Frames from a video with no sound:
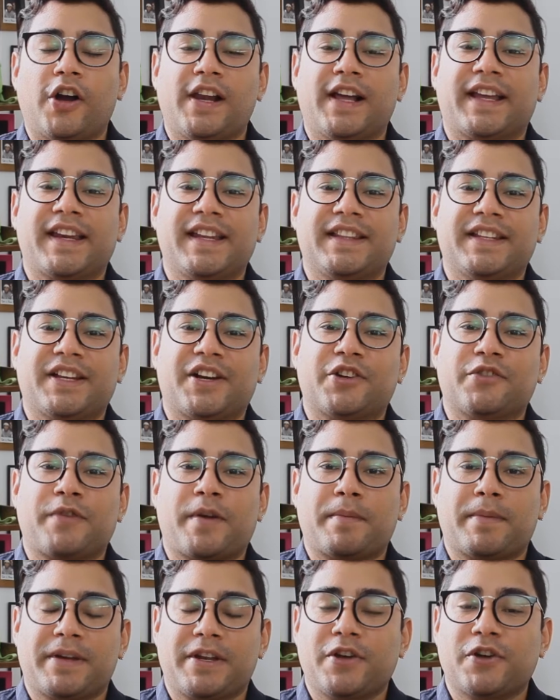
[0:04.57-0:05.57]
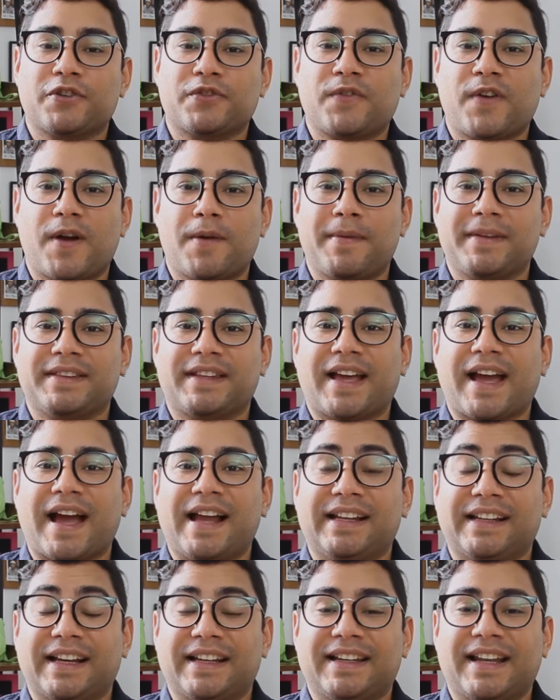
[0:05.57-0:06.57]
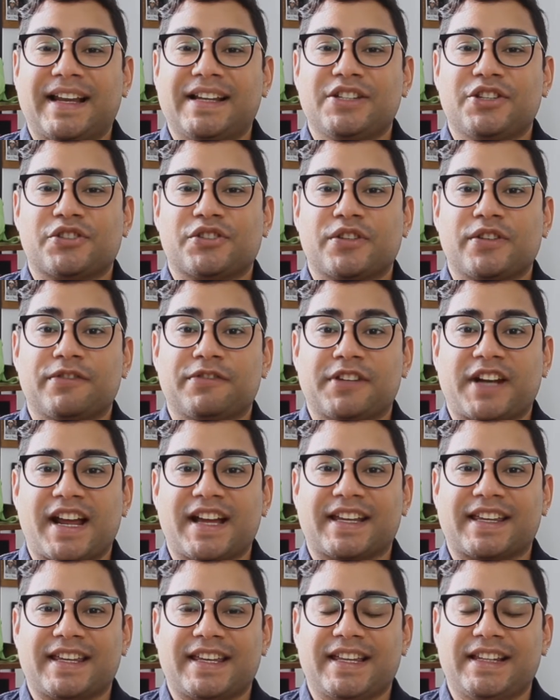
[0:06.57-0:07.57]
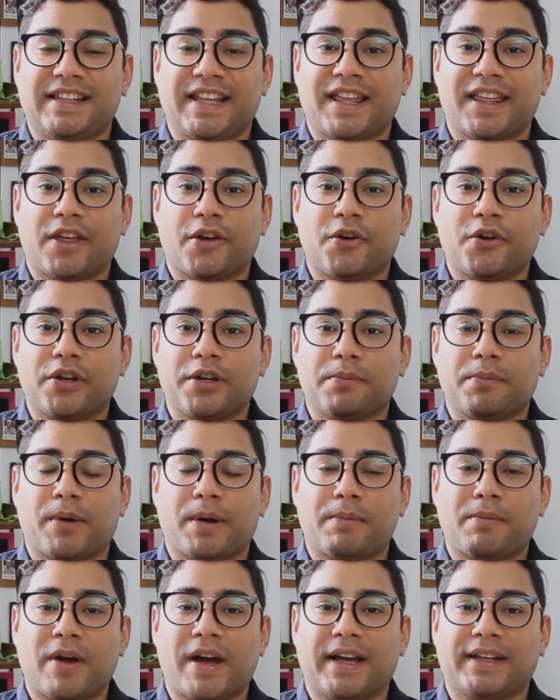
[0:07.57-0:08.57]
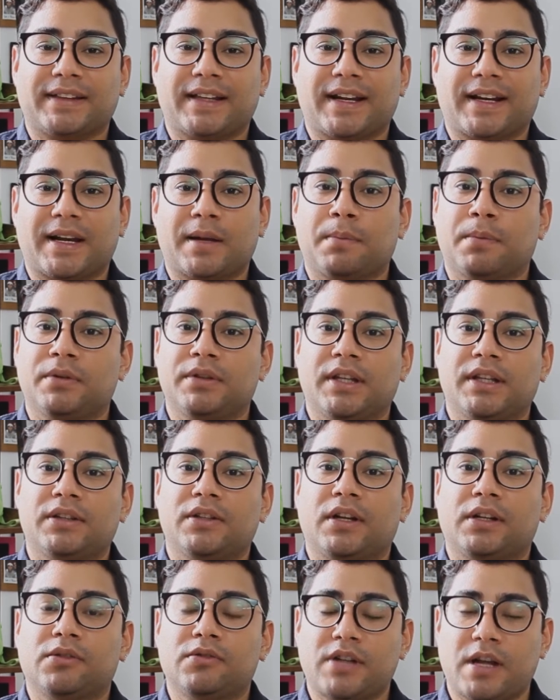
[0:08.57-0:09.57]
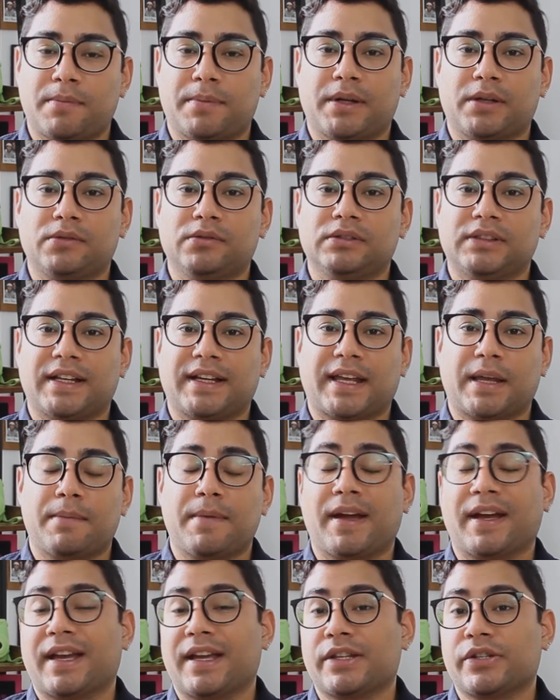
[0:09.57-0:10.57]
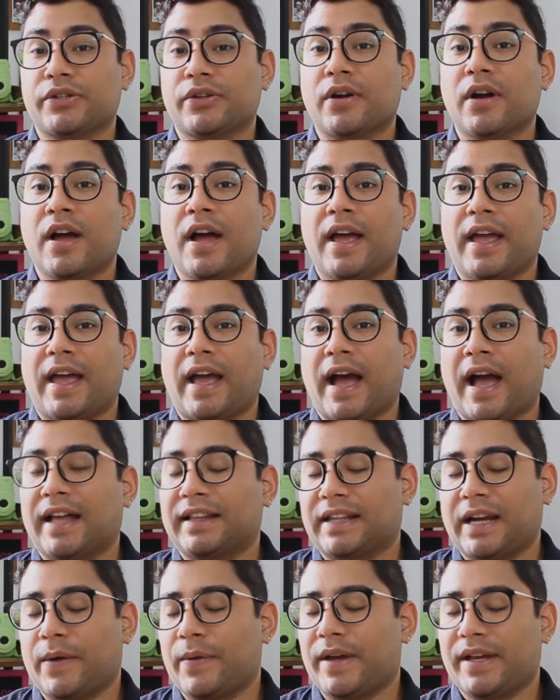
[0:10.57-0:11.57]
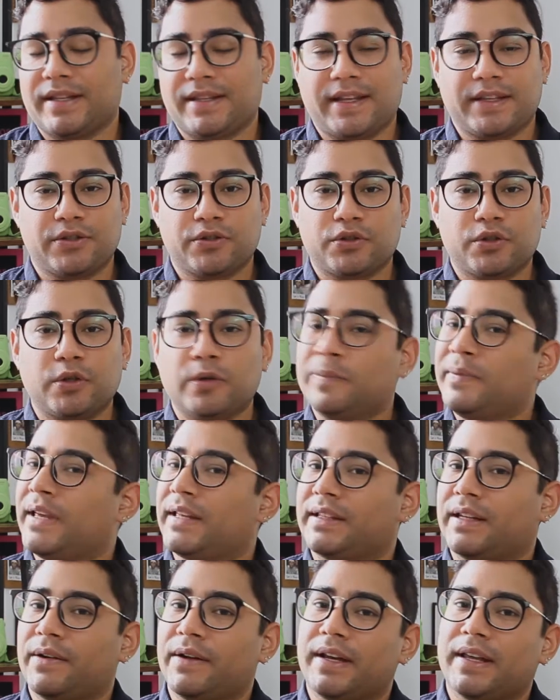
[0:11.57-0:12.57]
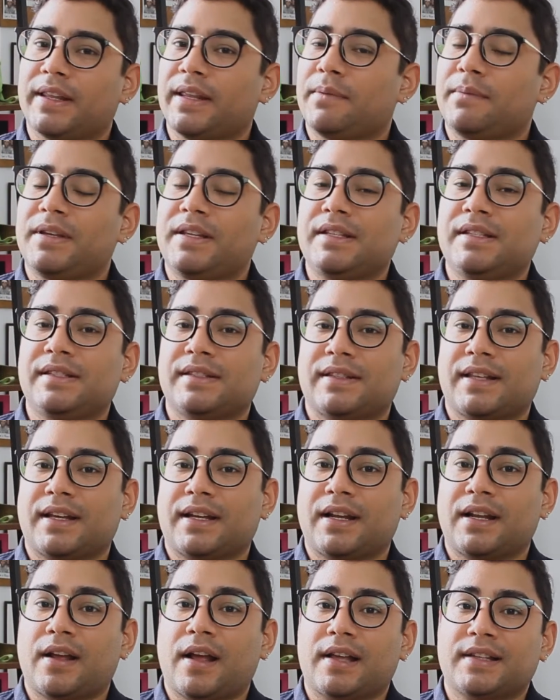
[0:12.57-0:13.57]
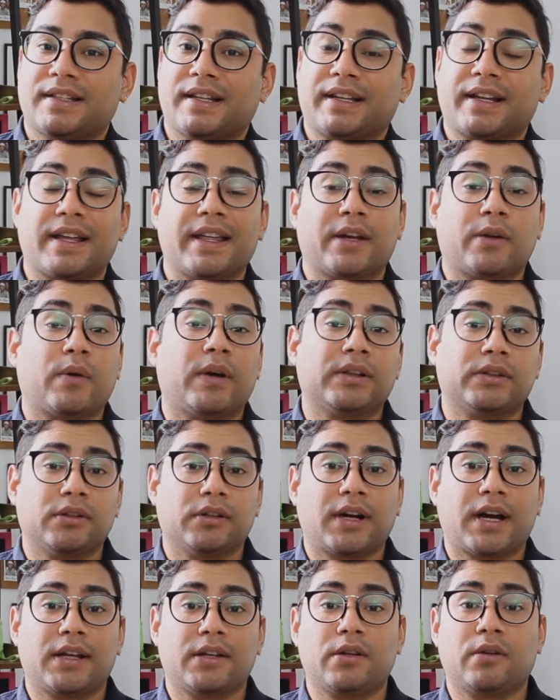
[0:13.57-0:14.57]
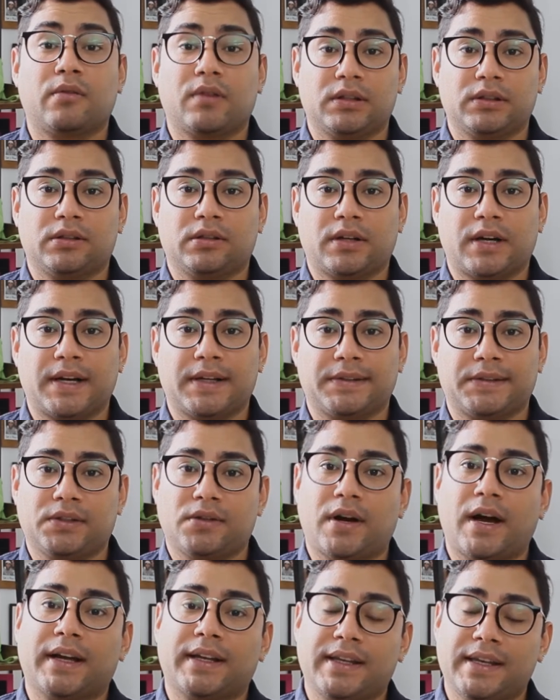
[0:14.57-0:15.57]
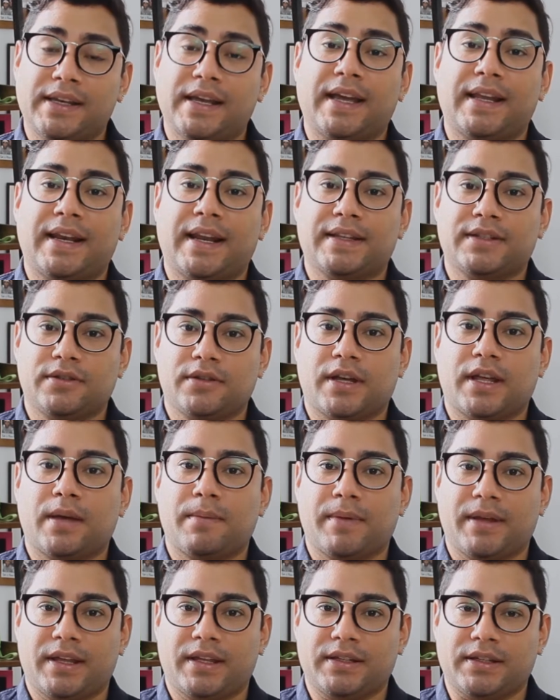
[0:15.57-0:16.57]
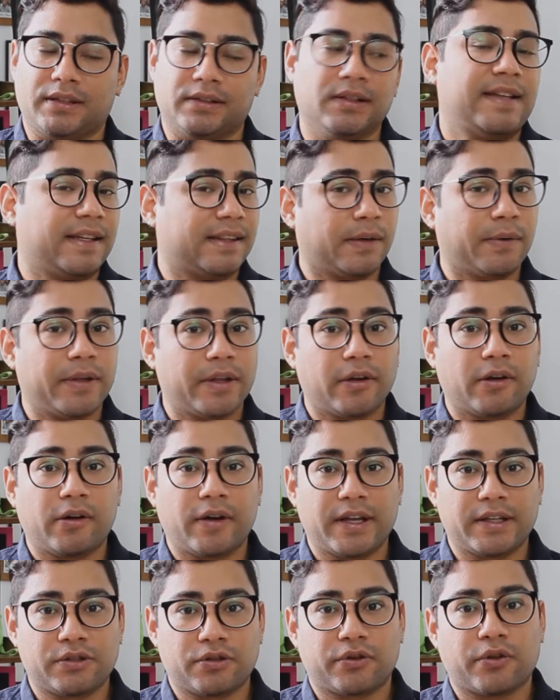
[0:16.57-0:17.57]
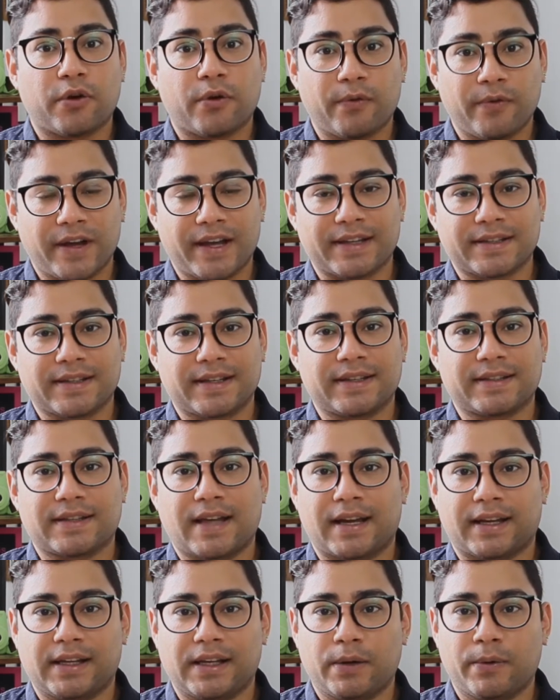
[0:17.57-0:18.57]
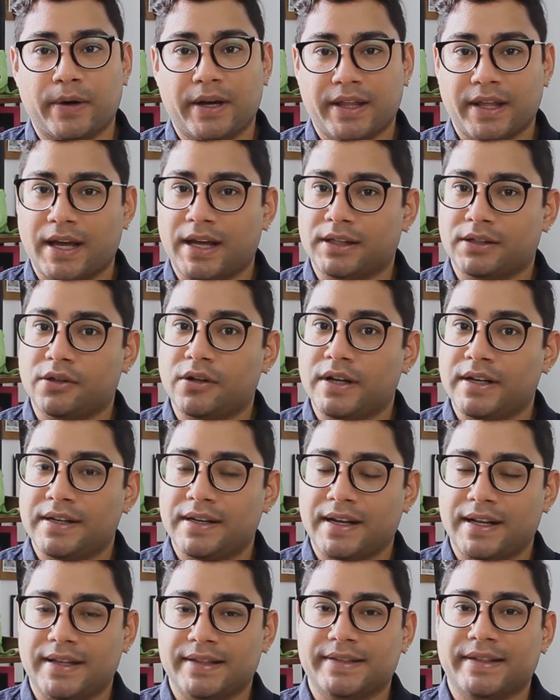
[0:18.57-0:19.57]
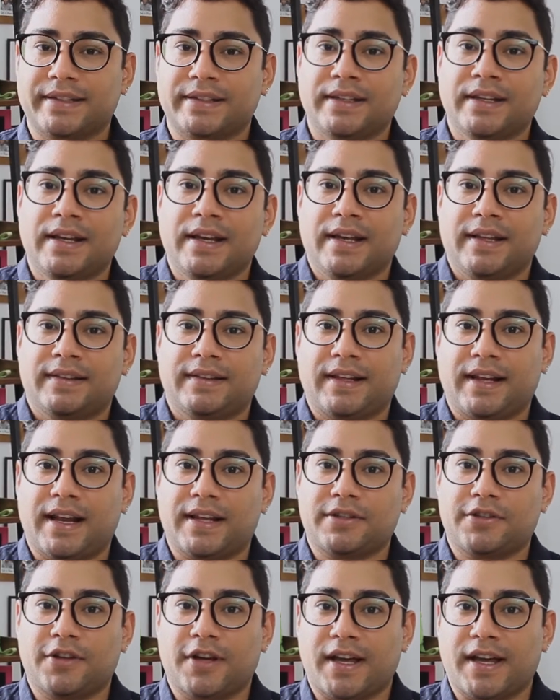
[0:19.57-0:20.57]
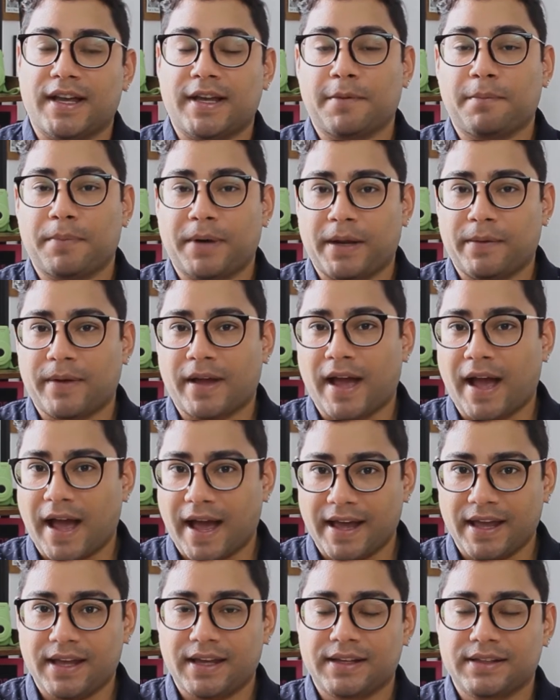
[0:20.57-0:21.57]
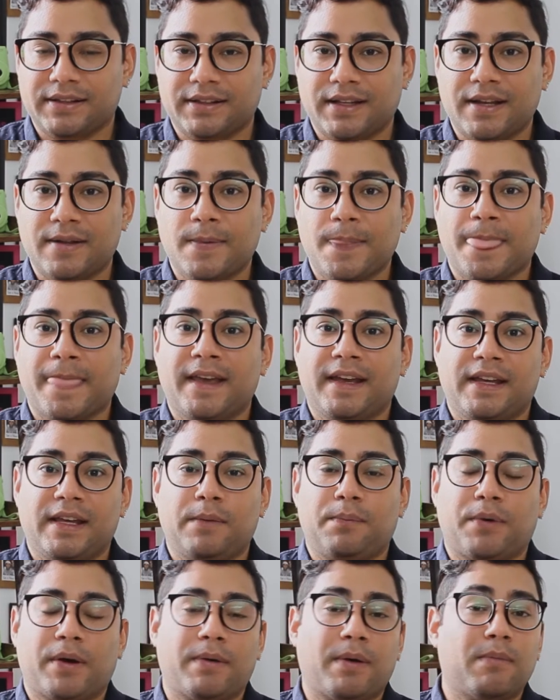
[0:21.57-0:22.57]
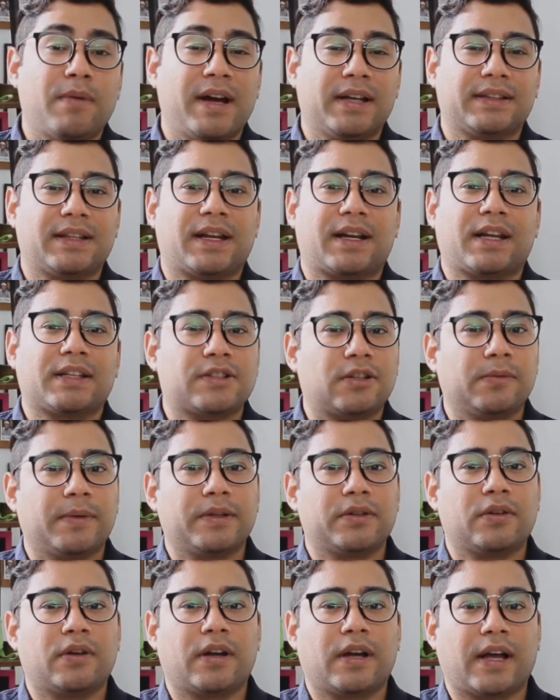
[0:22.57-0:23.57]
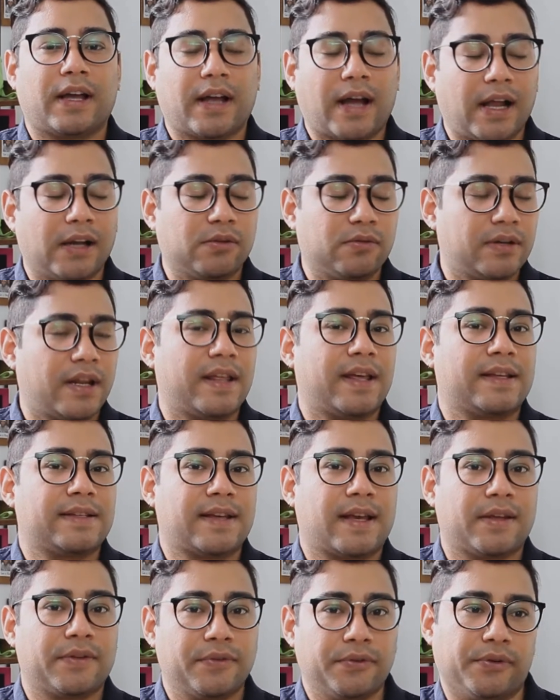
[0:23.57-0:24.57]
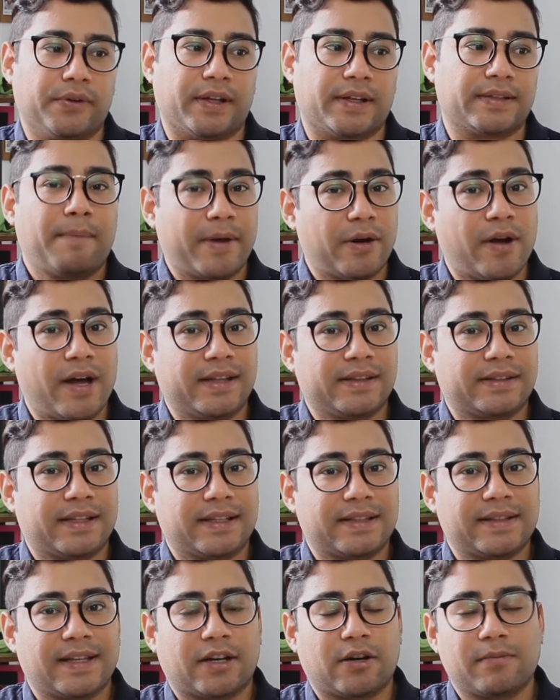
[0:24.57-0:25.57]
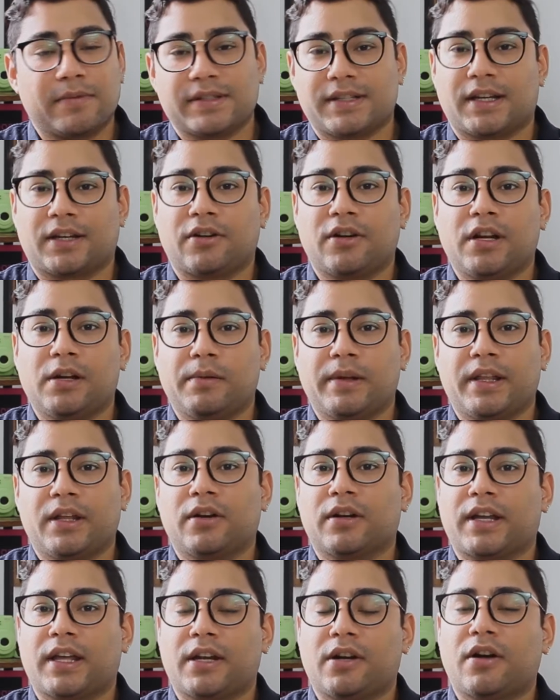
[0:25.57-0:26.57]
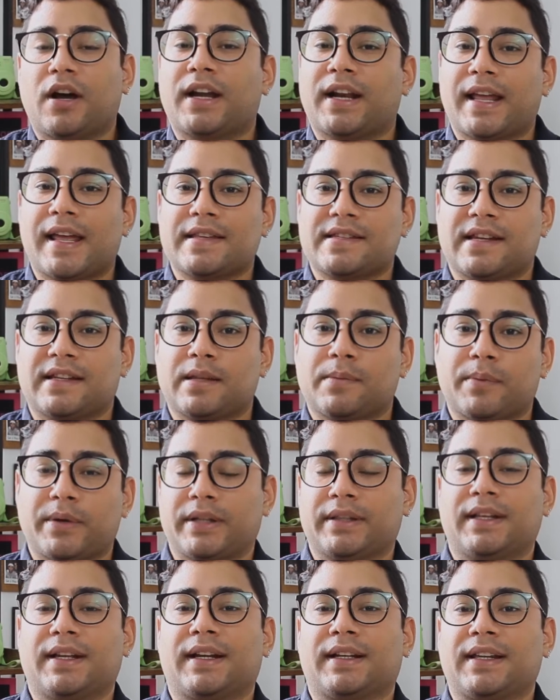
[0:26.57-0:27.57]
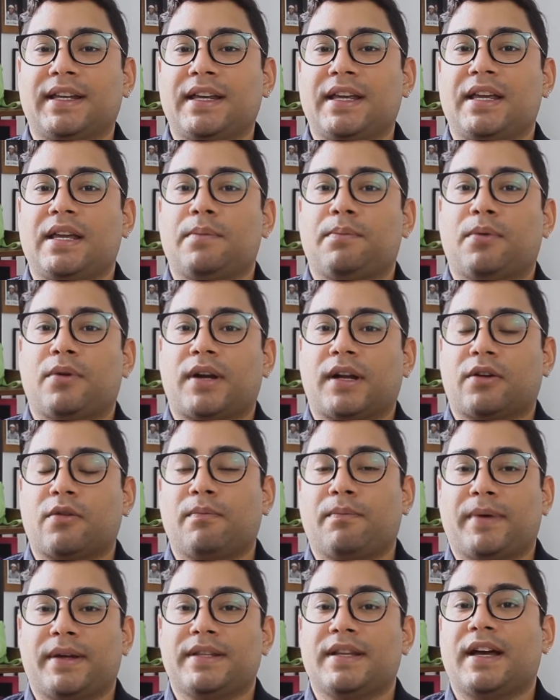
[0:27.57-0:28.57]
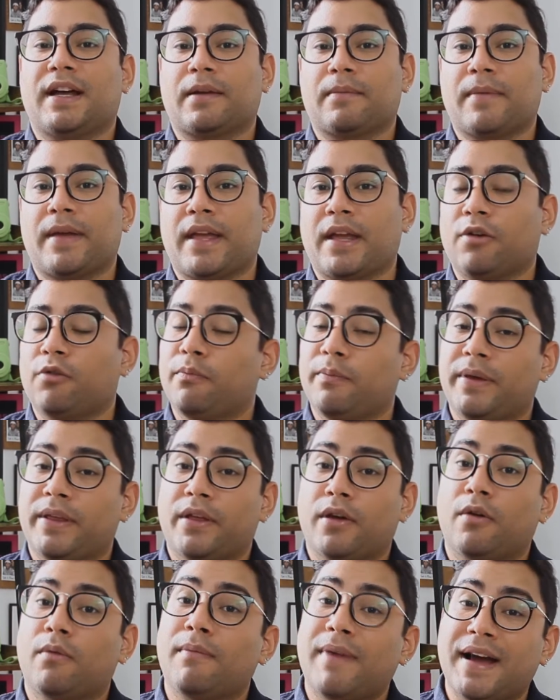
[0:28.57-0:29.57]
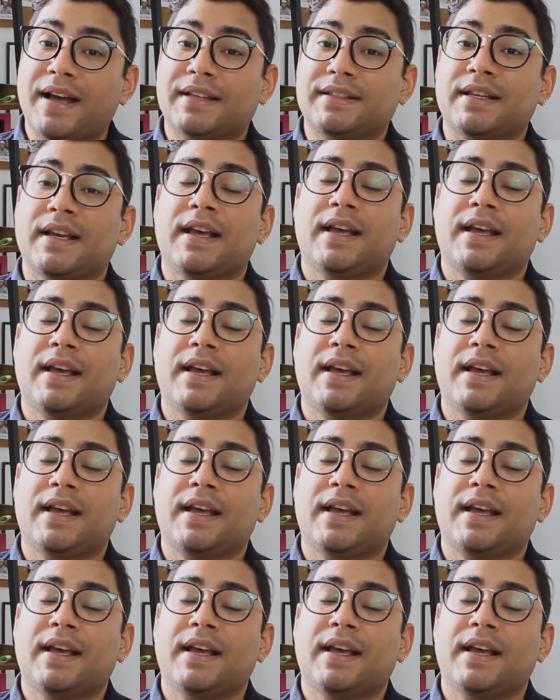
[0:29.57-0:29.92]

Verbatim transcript: Hola clientes, bienvenidos nuevamente al canal, yo soy Frank y el día de hoy vamos a estar respondiendo algunas preguntas que me han hecho a través de YouTube y a través de mi Instagram acerca de cuánto gano y cuánto gasto aquí en la ciudad de Medellín. Ya este video lo he hecho dos veces, aquí les voy a dejar los enlaces de las ciudades previas a esta y pues vamos a estar resolviendo alguna de esas dudas. Pero antes de comenzar con el video quiero agradecerte por estar aquí y por acompañarme en un video más.